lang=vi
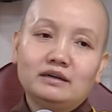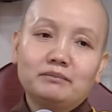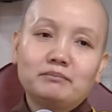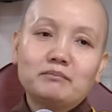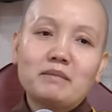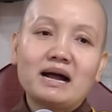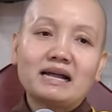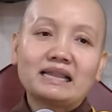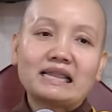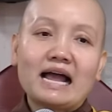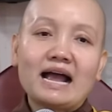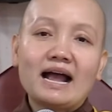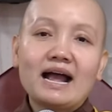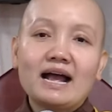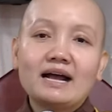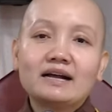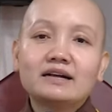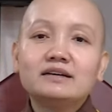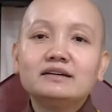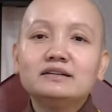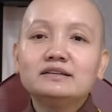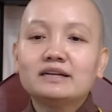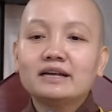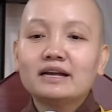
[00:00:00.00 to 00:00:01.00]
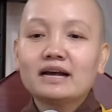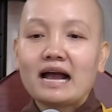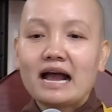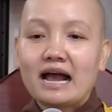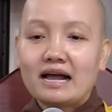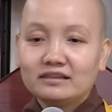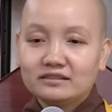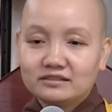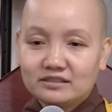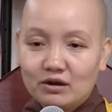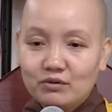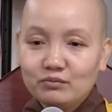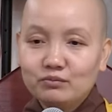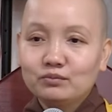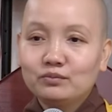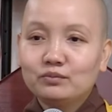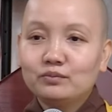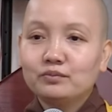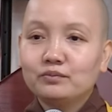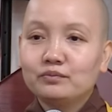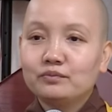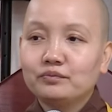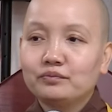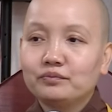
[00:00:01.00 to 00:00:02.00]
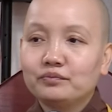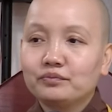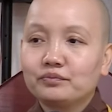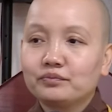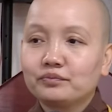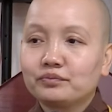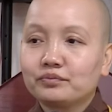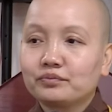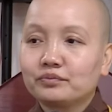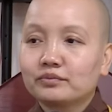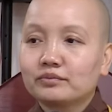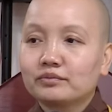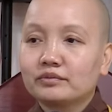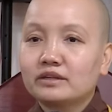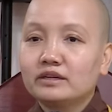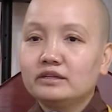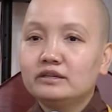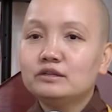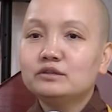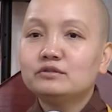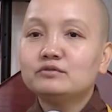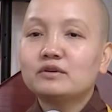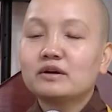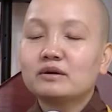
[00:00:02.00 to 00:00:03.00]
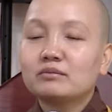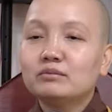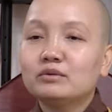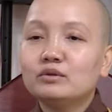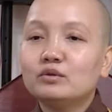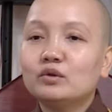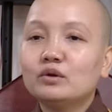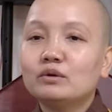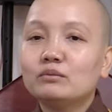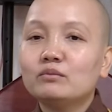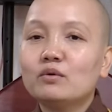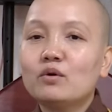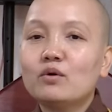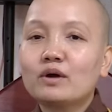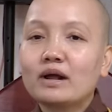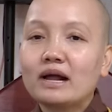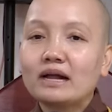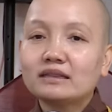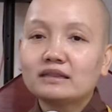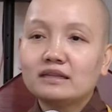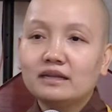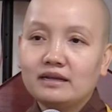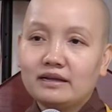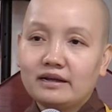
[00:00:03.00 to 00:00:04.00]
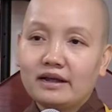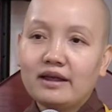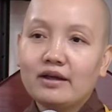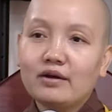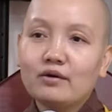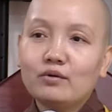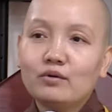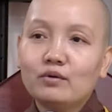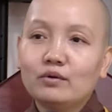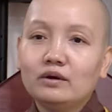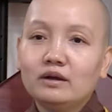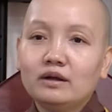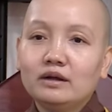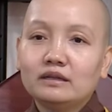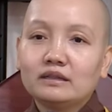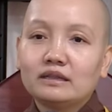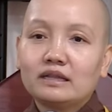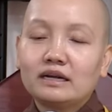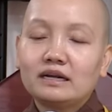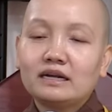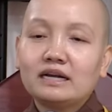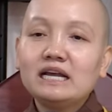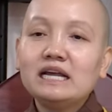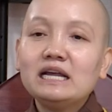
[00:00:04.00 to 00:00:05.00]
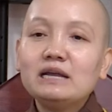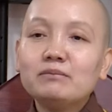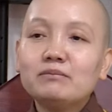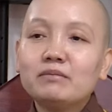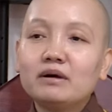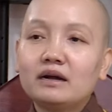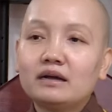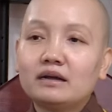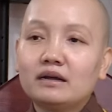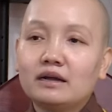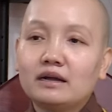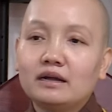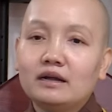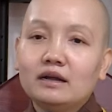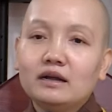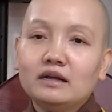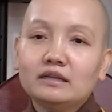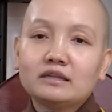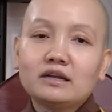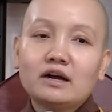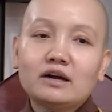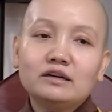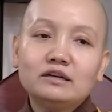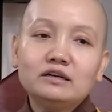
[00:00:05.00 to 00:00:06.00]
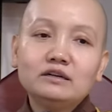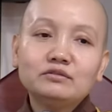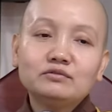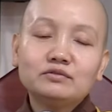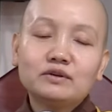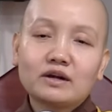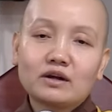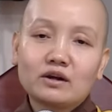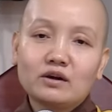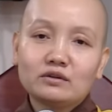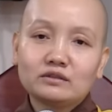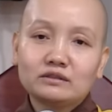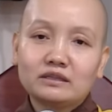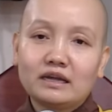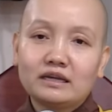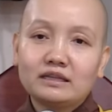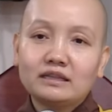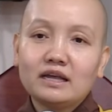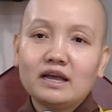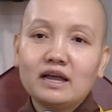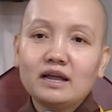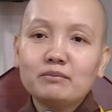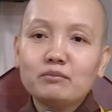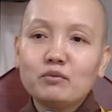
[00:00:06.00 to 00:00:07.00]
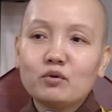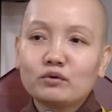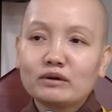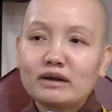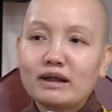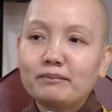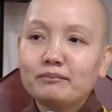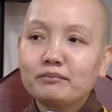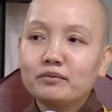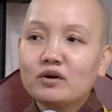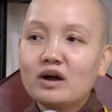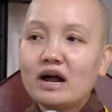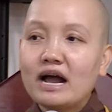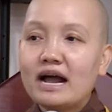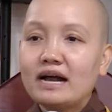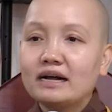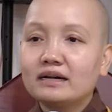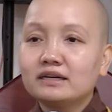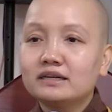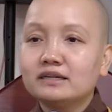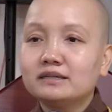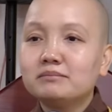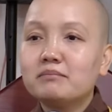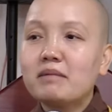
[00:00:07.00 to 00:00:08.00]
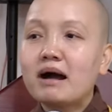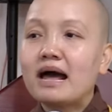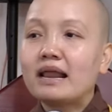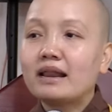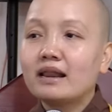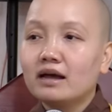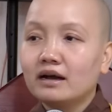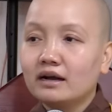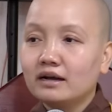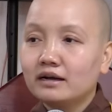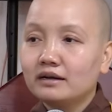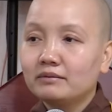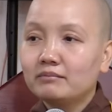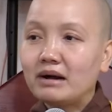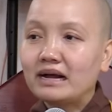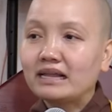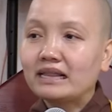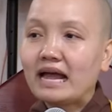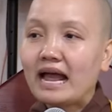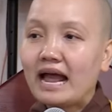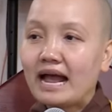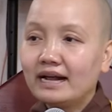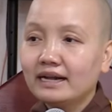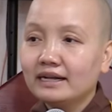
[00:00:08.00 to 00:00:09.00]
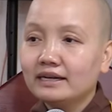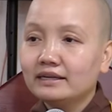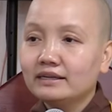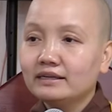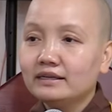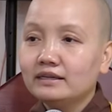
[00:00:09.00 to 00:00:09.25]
ba tháng ăn cư kiết hạ xong thì Đức Phật mới tuyên bố các tỳ kheo. Tại khi mà thời Đức Phật còn tại thế, một năm có an cư ba lần, ba tháng.